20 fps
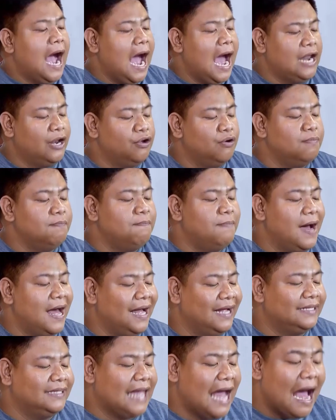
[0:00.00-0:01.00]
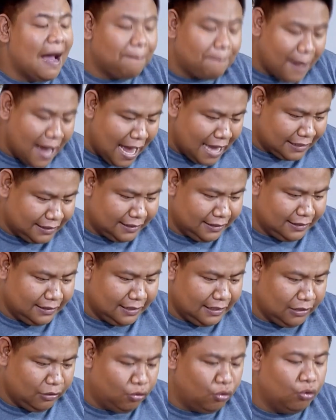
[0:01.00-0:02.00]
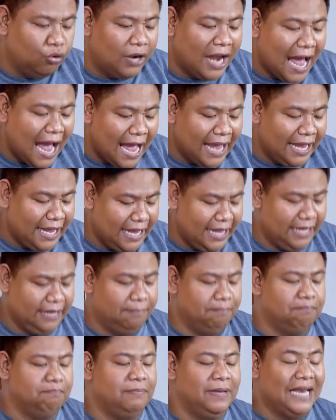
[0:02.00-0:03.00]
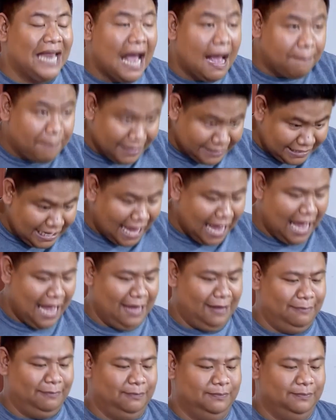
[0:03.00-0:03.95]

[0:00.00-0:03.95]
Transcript: Anong bang dapat unahin, binabasa,